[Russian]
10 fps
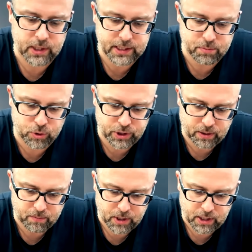да,
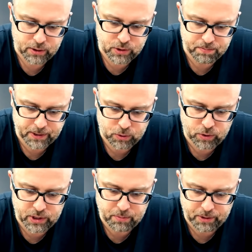смотрим. То есть
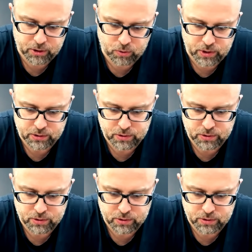подходит, не подходит.